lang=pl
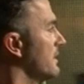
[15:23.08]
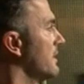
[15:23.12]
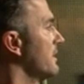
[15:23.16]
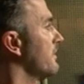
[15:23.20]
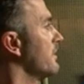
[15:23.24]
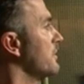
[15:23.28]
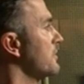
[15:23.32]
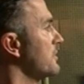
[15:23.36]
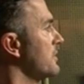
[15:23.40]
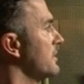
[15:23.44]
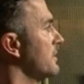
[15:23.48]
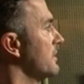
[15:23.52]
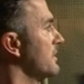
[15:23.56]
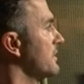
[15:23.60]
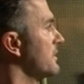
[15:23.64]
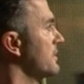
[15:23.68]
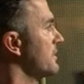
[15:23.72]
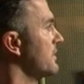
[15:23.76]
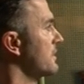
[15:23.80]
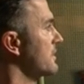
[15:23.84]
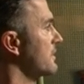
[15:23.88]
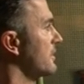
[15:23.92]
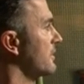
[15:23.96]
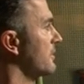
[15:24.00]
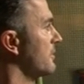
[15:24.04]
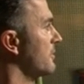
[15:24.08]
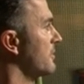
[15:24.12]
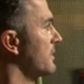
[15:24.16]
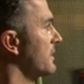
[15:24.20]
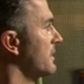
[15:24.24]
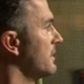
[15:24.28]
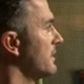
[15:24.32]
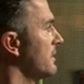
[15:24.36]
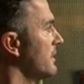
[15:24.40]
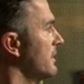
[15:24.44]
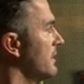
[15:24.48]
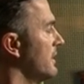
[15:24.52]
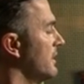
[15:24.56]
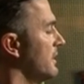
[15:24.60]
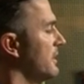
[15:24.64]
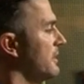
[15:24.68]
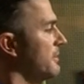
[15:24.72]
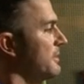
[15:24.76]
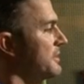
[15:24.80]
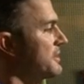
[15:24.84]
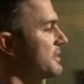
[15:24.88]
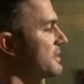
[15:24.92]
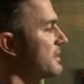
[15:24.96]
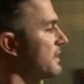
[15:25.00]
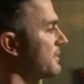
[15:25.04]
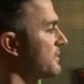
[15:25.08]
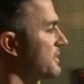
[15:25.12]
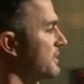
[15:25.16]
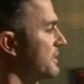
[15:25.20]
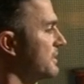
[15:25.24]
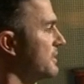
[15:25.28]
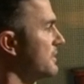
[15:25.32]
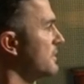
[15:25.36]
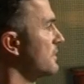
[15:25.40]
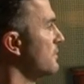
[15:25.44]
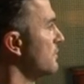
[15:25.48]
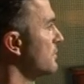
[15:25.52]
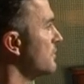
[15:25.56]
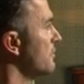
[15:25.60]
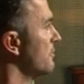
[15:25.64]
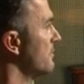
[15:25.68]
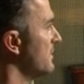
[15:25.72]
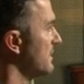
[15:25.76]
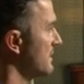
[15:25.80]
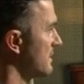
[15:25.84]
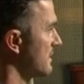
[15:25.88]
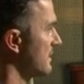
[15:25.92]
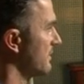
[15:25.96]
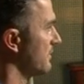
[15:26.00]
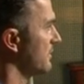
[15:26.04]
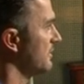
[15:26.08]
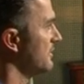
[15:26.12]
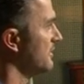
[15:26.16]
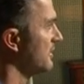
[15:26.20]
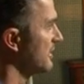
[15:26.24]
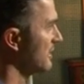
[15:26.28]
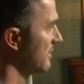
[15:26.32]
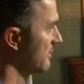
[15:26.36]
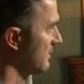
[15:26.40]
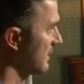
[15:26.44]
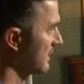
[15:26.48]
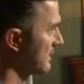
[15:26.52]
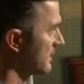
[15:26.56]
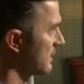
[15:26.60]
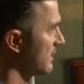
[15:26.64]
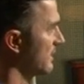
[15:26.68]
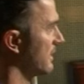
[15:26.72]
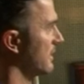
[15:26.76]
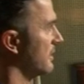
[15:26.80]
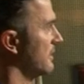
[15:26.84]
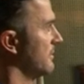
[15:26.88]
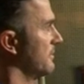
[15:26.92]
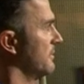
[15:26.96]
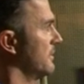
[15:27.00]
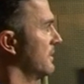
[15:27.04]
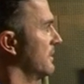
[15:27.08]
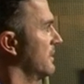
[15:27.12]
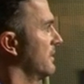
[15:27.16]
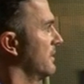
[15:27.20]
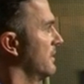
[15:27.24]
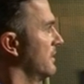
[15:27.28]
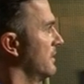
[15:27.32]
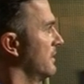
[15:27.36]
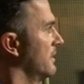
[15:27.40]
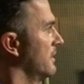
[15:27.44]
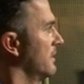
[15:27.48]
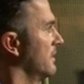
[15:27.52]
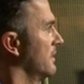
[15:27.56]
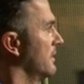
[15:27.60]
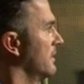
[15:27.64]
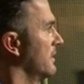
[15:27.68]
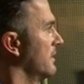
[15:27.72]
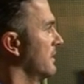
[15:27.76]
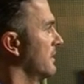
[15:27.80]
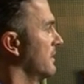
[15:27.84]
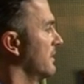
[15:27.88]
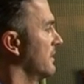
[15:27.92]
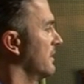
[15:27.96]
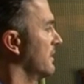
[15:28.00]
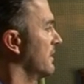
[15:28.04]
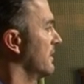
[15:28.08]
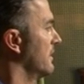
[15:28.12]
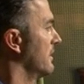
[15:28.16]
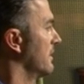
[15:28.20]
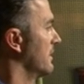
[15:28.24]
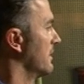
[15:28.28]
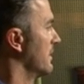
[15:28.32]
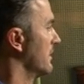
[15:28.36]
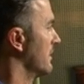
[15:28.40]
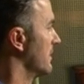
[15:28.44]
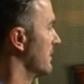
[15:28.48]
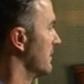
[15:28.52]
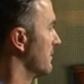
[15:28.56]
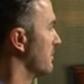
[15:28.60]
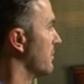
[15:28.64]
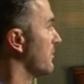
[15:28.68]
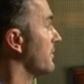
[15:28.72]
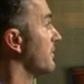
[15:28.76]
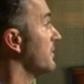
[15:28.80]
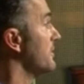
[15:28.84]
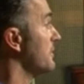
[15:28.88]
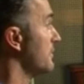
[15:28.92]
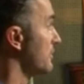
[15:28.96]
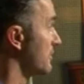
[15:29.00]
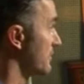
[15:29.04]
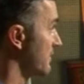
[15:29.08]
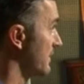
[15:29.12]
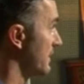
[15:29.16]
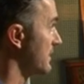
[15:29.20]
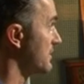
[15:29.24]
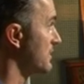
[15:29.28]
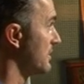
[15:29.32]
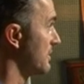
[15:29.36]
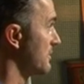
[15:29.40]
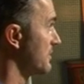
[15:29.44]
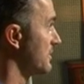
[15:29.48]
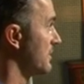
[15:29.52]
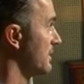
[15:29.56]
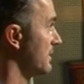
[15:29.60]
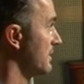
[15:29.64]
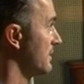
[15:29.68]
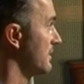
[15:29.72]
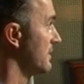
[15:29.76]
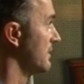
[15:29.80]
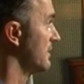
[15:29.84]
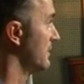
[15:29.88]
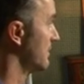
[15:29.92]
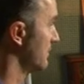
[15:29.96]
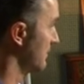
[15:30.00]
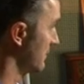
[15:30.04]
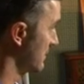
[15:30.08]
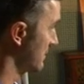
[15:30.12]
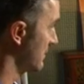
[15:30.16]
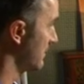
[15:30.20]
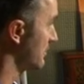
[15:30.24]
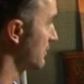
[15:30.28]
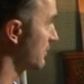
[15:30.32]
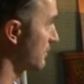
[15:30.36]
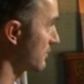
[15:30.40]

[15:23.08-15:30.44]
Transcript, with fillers: Nie wiem, czy, czy jest to dobre. Będzie zawsze dyskusją między zawodnikiem a trenerem. Mhm. E, powoli doświadczam, że to jest też